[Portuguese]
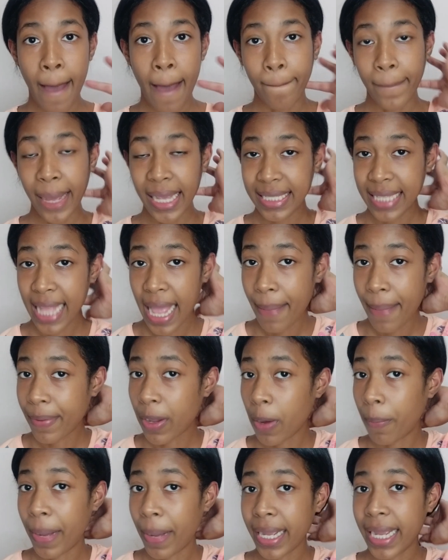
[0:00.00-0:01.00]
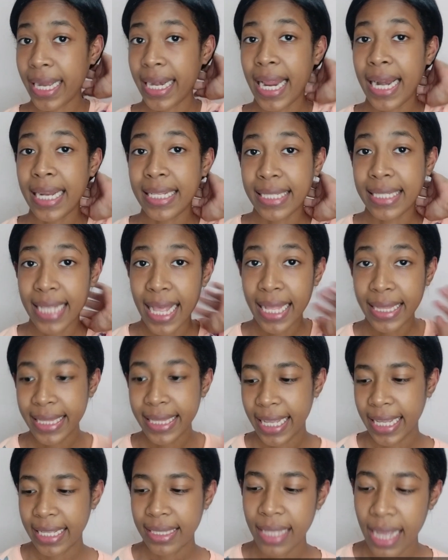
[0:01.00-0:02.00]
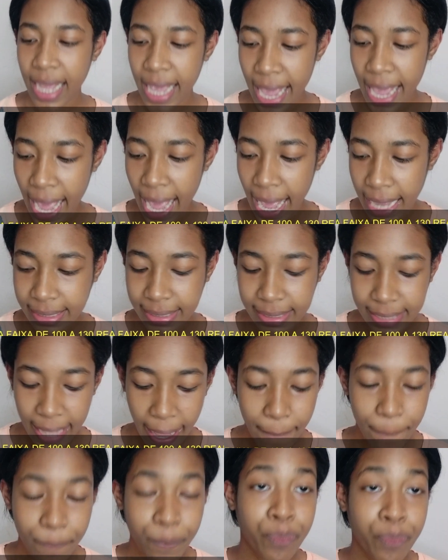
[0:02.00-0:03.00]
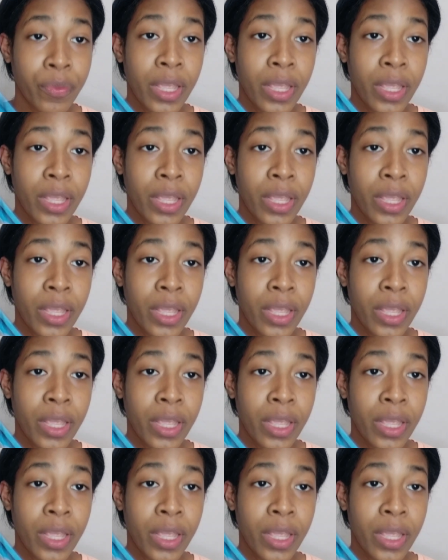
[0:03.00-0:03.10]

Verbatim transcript: Mas na época eu paguei nela 70 reais, tá?